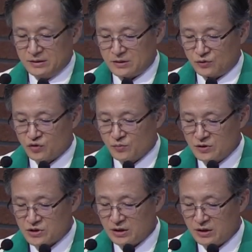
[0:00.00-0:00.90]
이제 두
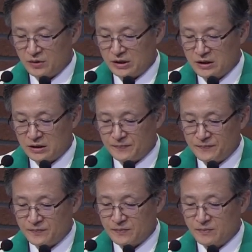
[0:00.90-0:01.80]
번째 계획이
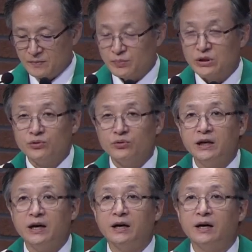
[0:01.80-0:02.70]

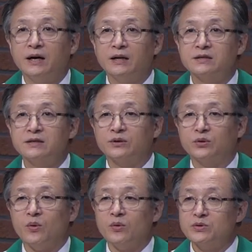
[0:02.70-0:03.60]
비두니아 즉
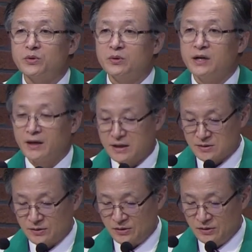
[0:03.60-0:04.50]
동쪽을
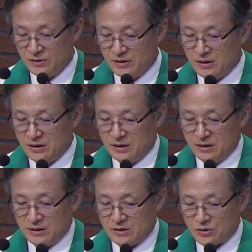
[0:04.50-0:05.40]
향해서
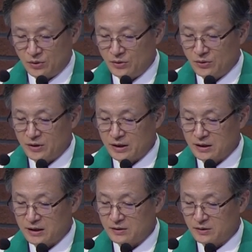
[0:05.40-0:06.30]
전도 여행을
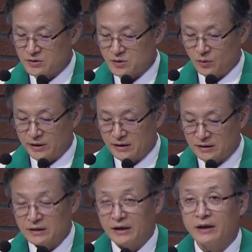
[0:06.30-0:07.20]
가는 것을
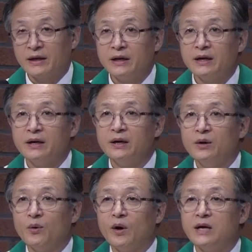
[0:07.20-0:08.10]
원했는데
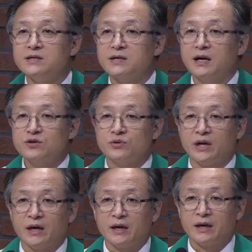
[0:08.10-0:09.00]
환상 중에